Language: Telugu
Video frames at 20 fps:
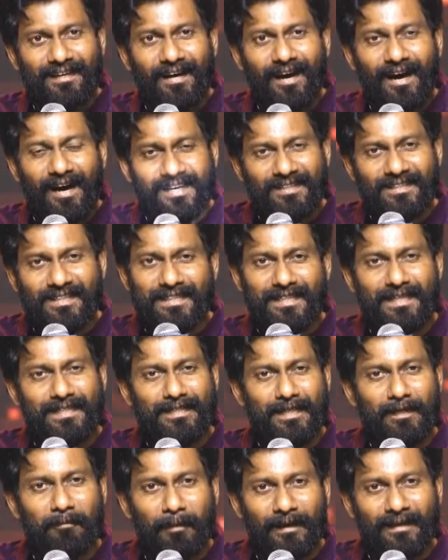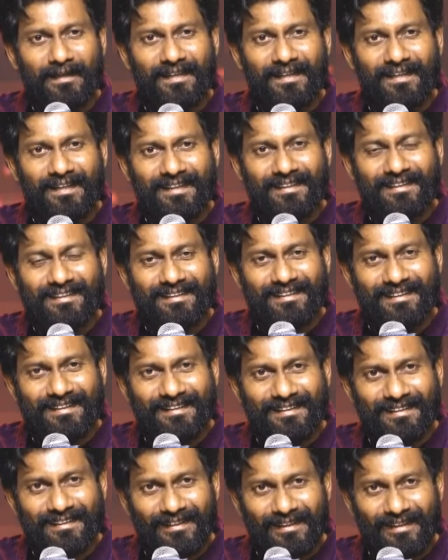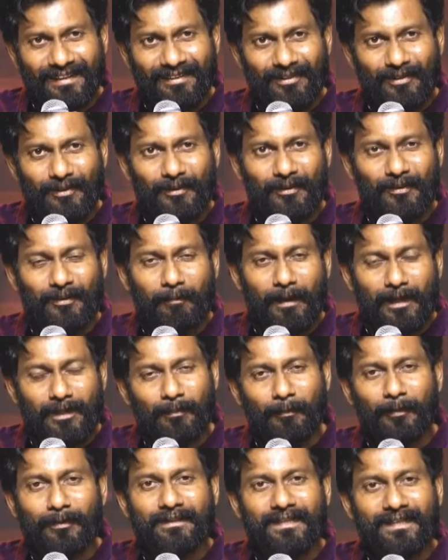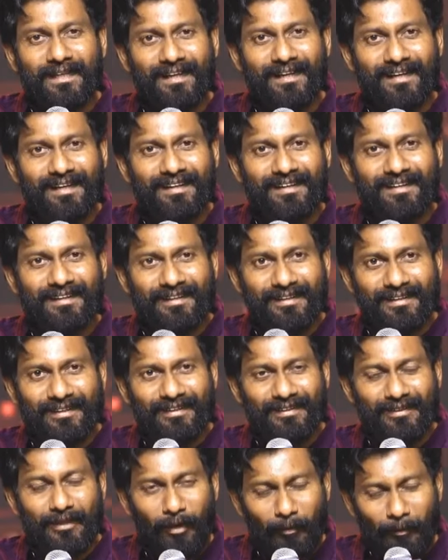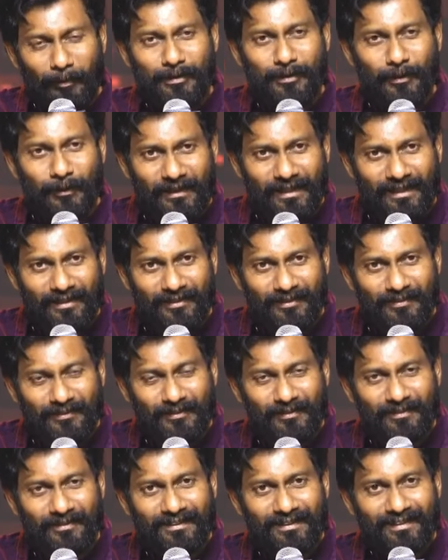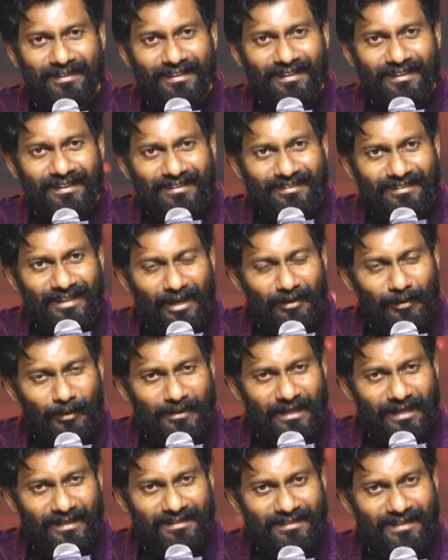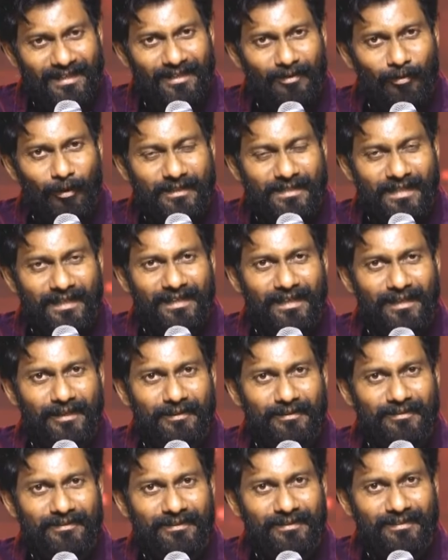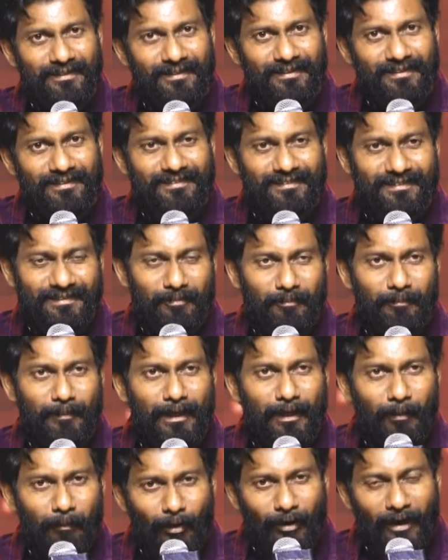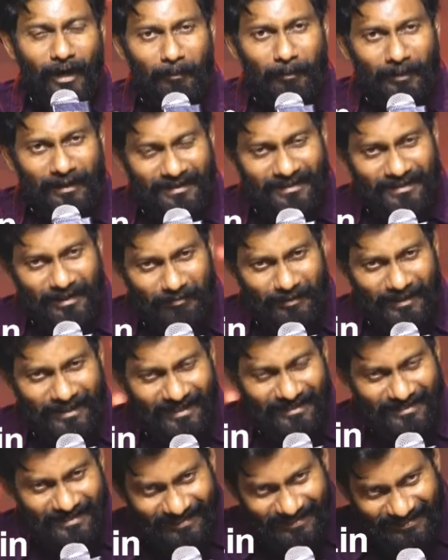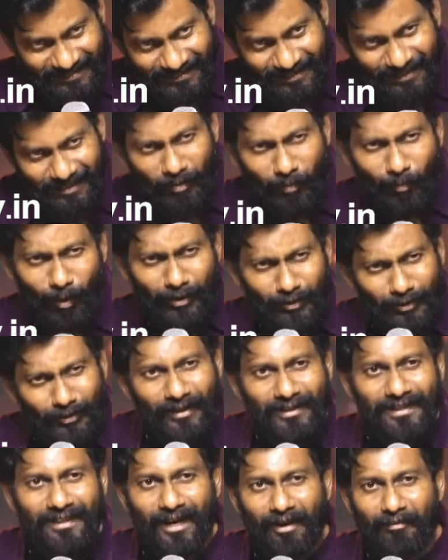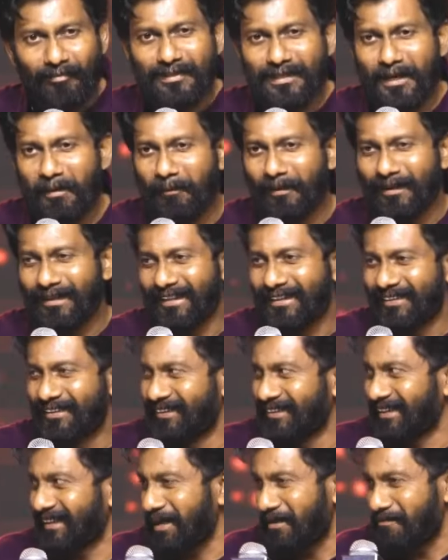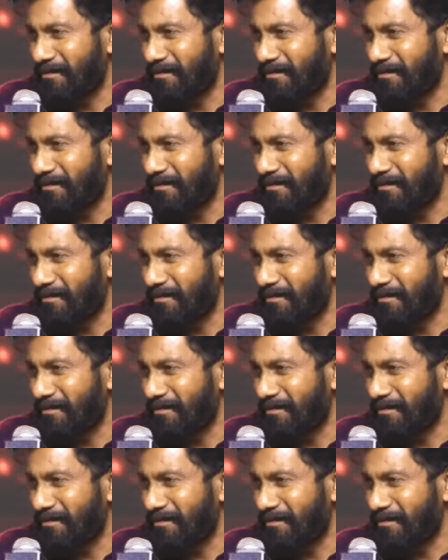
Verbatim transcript: ఆర్సి సిక్స్టీన్ పని నేను మనస్ఫూర్తిగా నిరూపించుకుంటాను థ్యాంక్ యూ చరణ్ సార్ వన్స్ అగైన్ మెనీ మోర్ హ్యాపీరెన్స్ ఆఫ్ ద డే సార్ మొత్తం అంతా కన్ఫ్యూజ్ అయిపోయాను నేను ఇంకేం